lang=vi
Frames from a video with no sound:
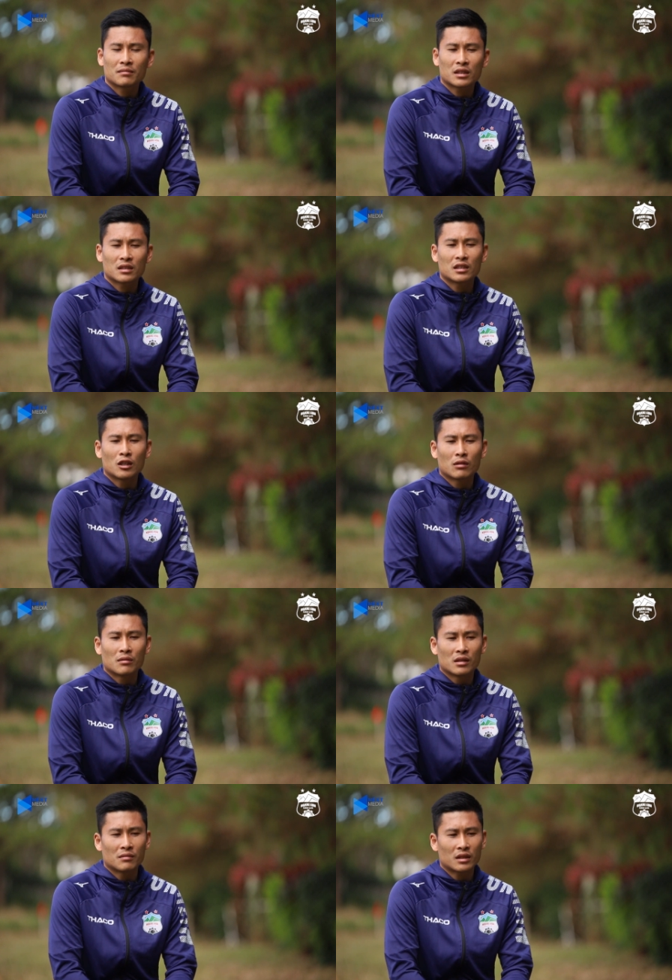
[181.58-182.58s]
đến bất cứ đâu
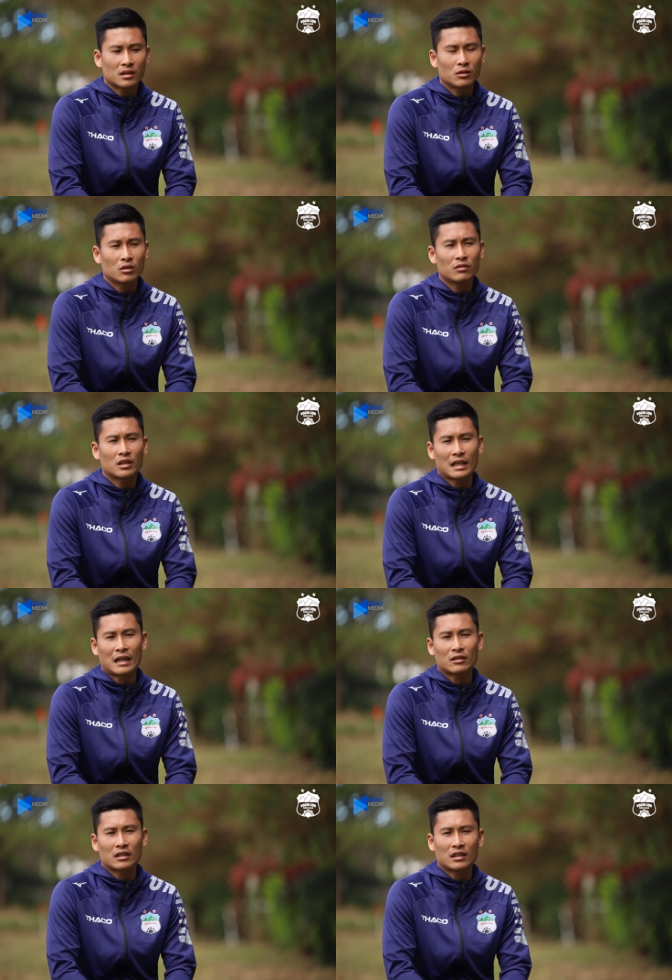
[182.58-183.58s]
và bất cứ huấn luyện viên
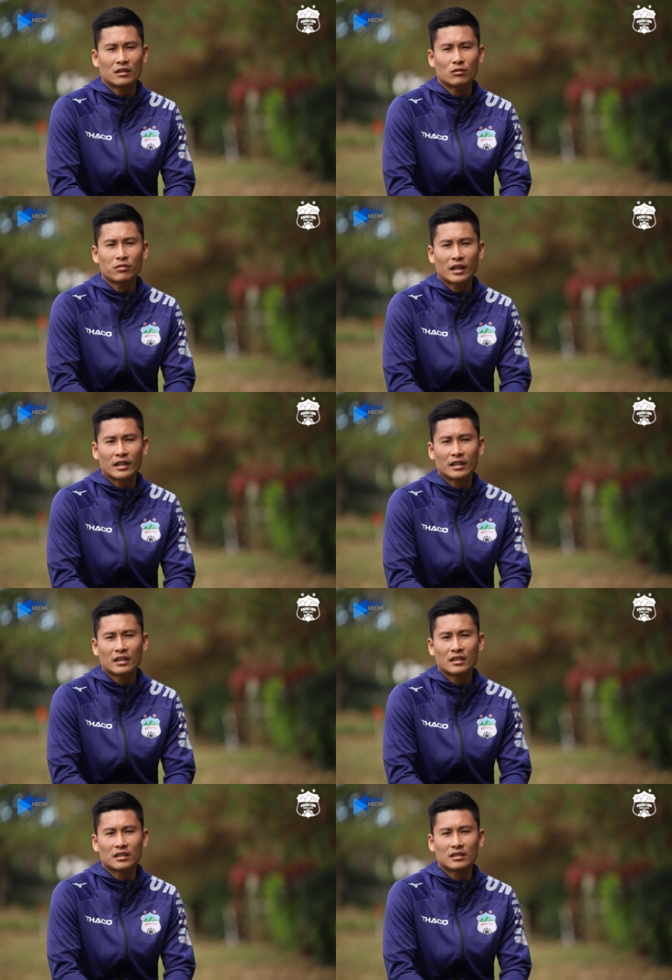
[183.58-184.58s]
nào thì cũng phải
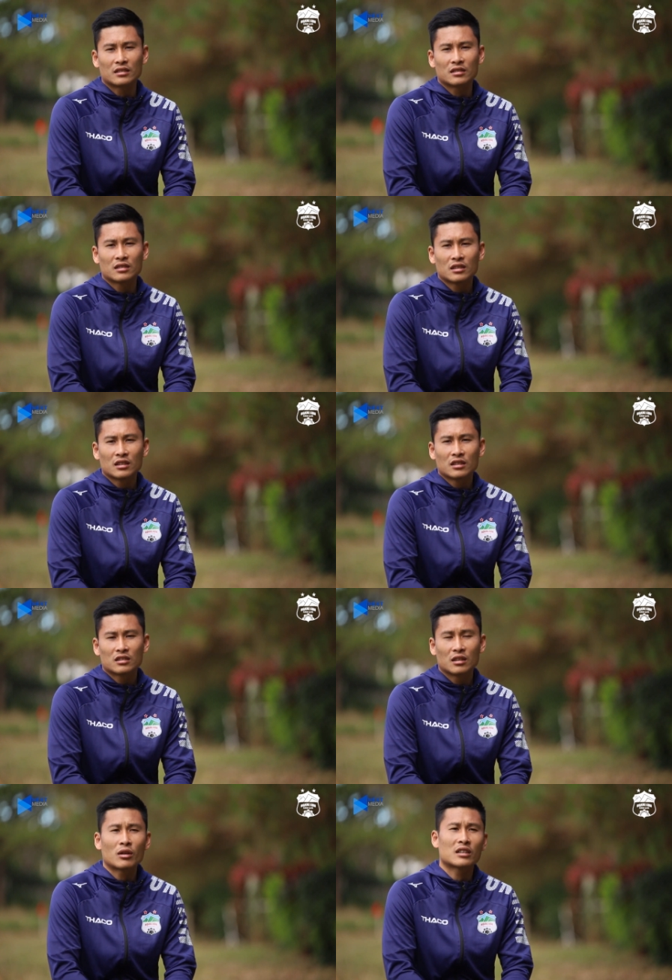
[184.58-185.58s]
ờ,
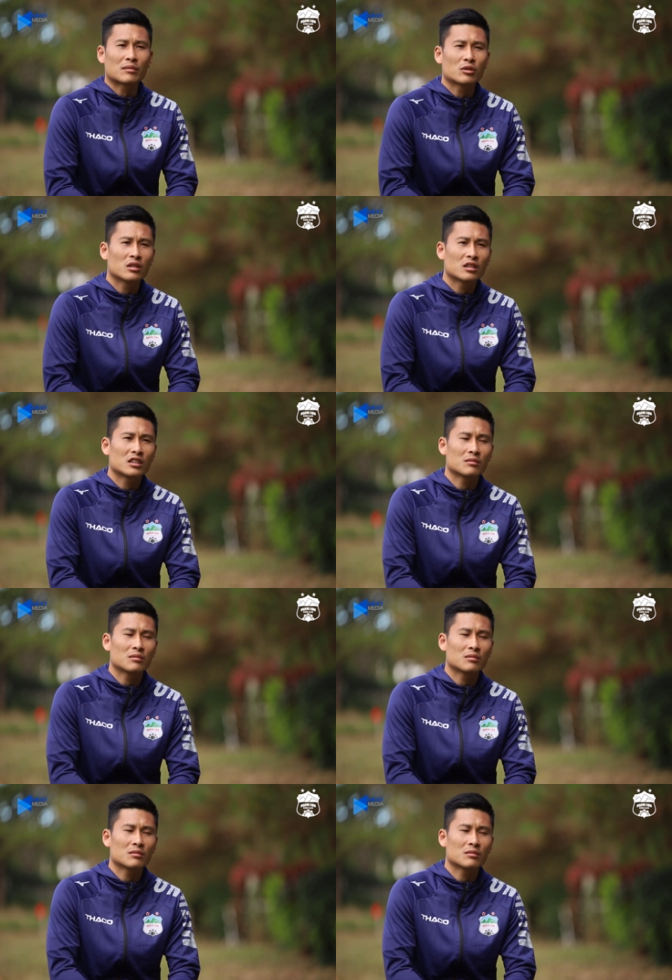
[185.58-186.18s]
sớm hòa nhập thôi.